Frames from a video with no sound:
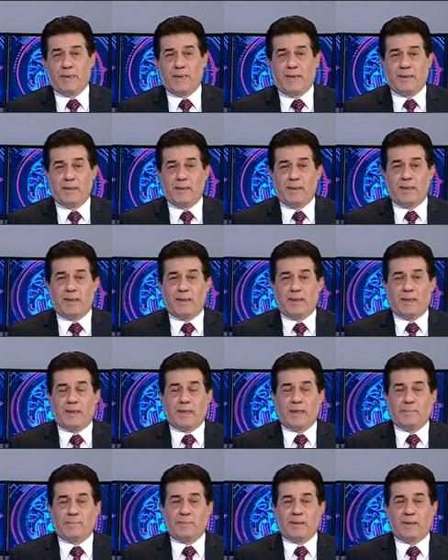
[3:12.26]
يعني آه،
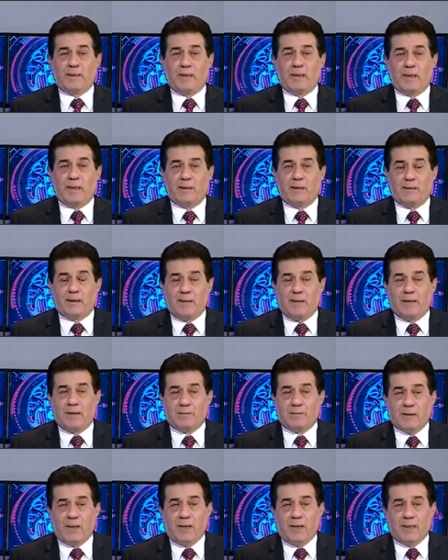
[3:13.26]
كابتن آه،
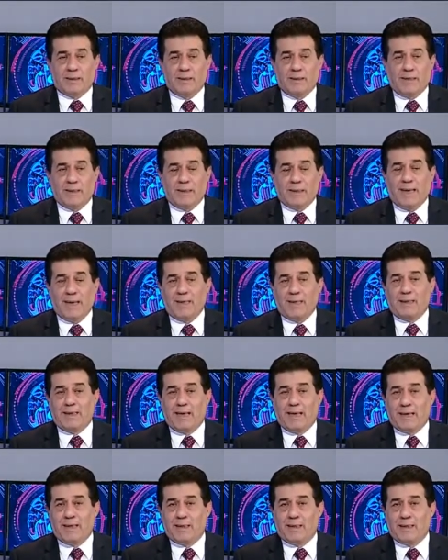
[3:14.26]
طلعت يعني هل
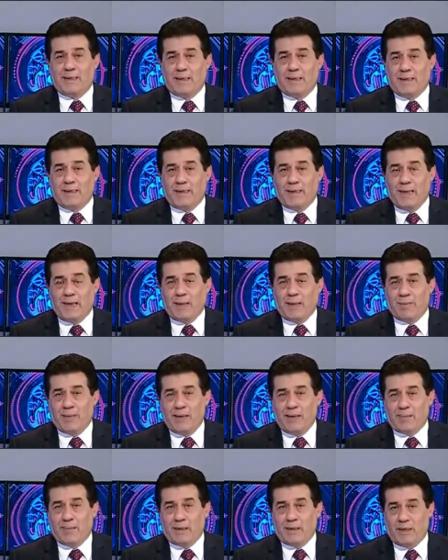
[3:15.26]
هل اللاعب
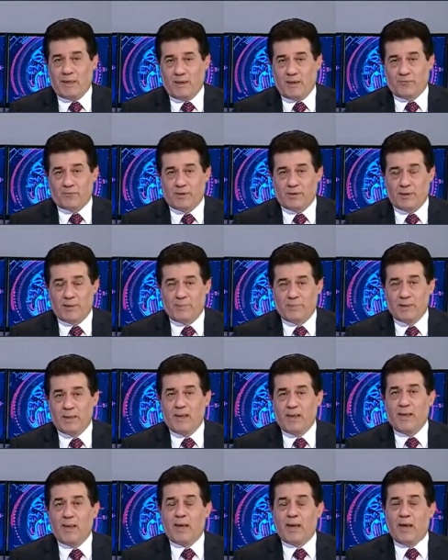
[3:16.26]
أيمن حفني
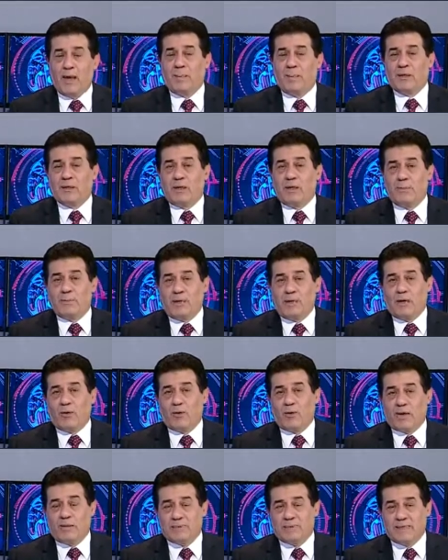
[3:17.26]
قبض ال
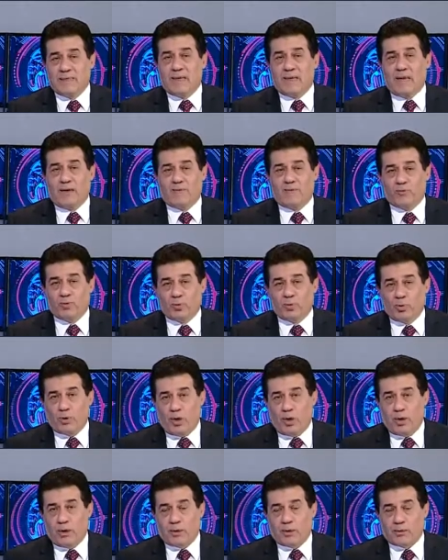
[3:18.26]
150 ألف
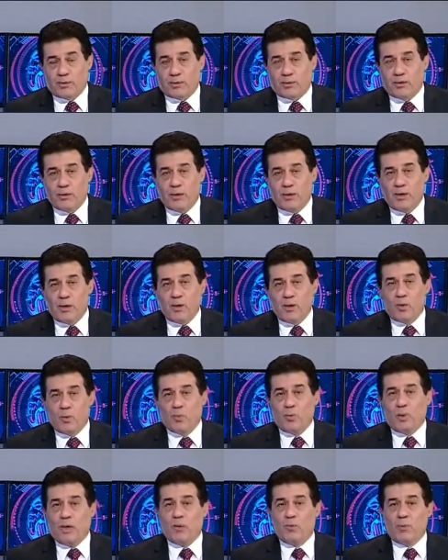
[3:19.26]
دولار
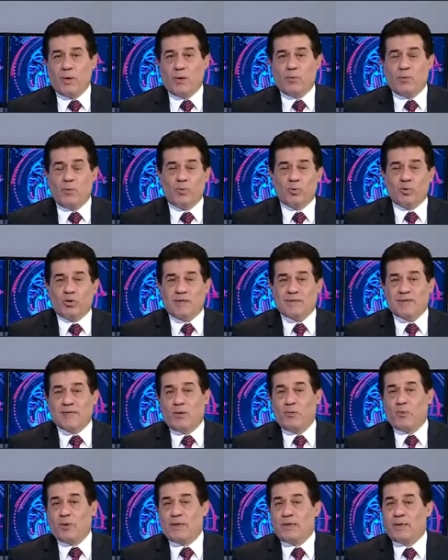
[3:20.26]
و و
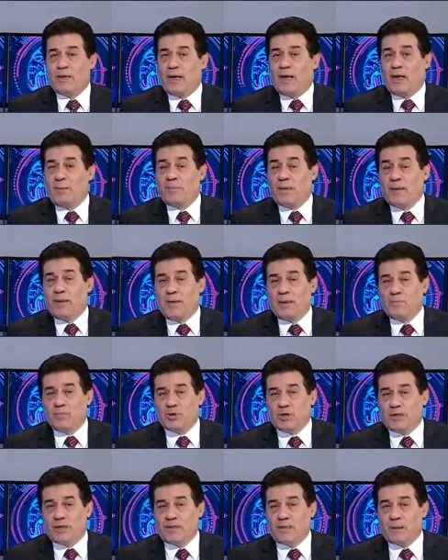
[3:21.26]
ومتصور ان الامر
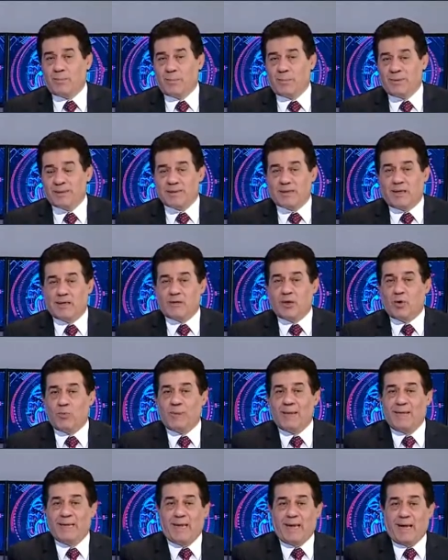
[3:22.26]
هيمشي كده ببساطه
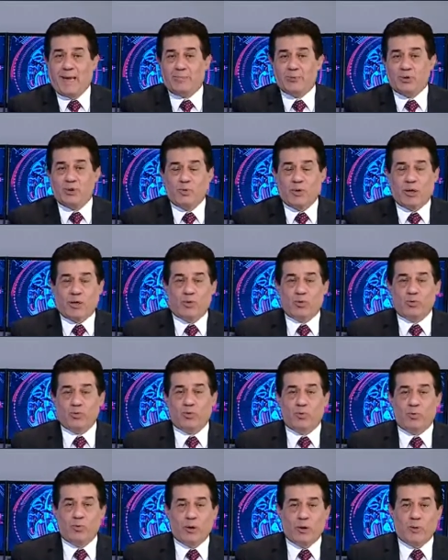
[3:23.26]
وما يلعبش
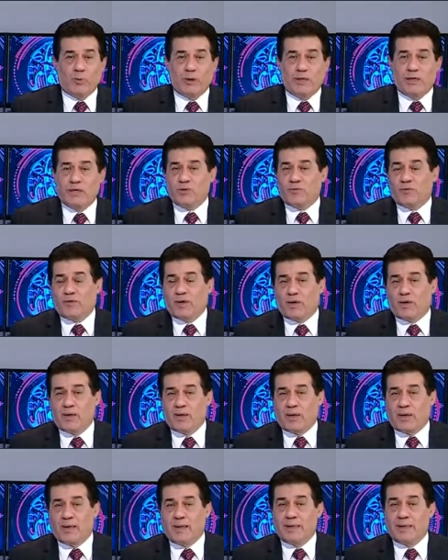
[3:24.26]
وياخدهم ويعيش في
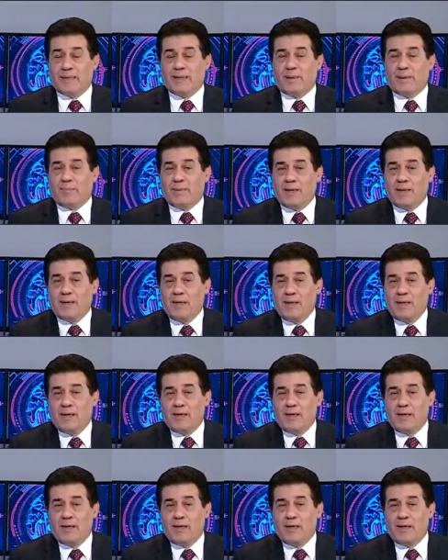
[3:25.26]
القاهره لغايه لما